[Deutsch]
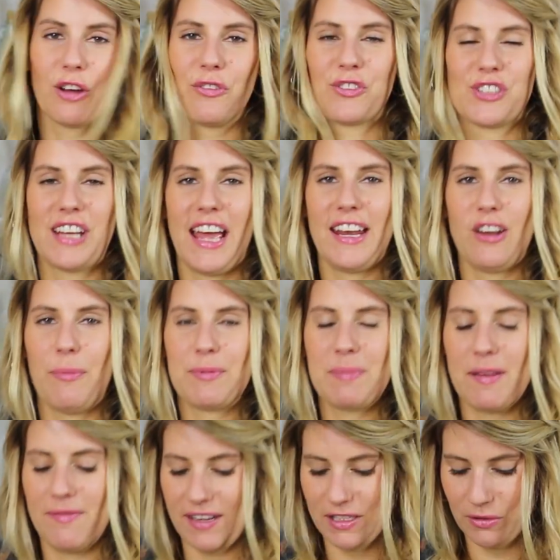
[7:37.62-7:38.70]
aufschneiden, ob es
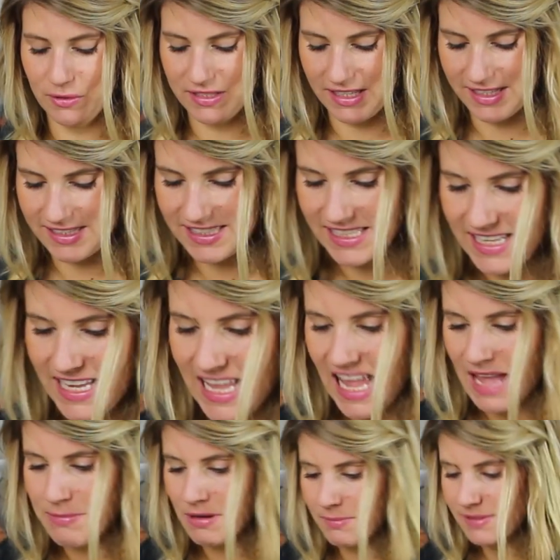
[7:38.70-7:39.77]
perfekt rosa ist.
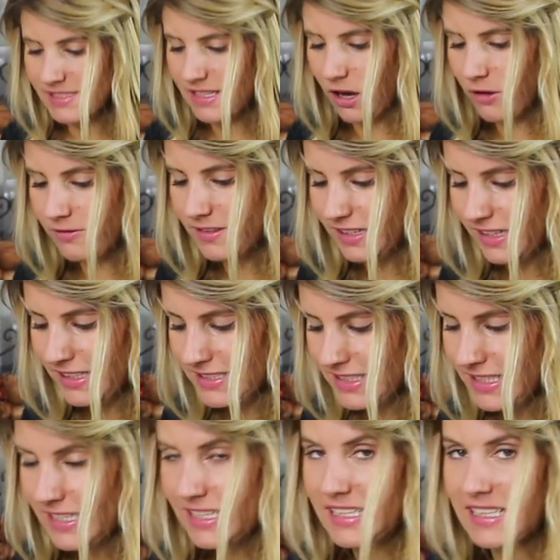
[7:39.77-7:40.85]
Immer ein bisschen aufgeregt.